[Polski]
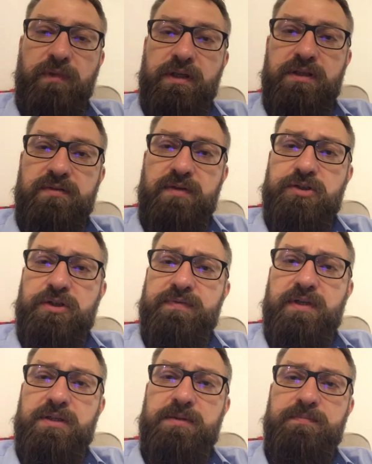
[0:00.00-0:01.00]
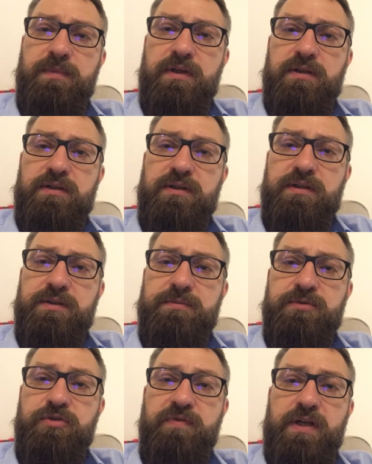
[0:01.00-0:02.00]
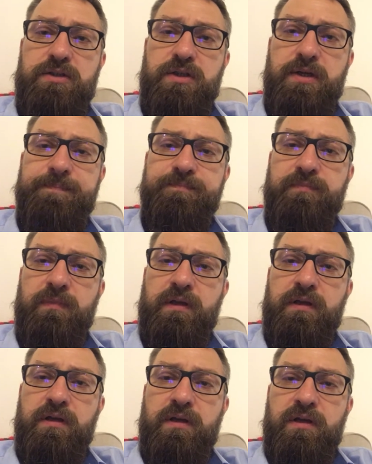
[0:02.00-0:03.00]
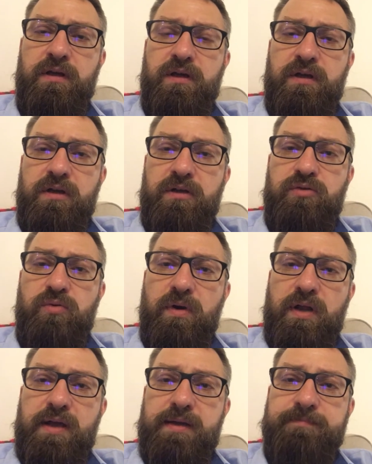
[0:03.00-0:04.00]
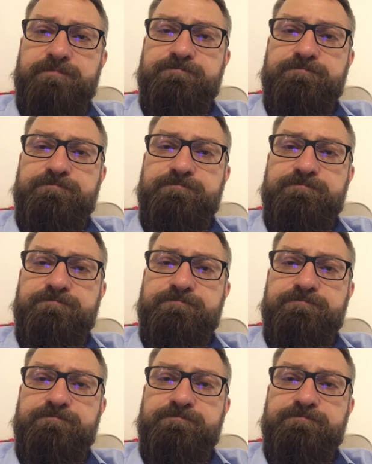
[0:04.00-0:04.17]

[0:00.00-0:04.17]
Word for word: kiedy właśnie w takim y, świecie, które,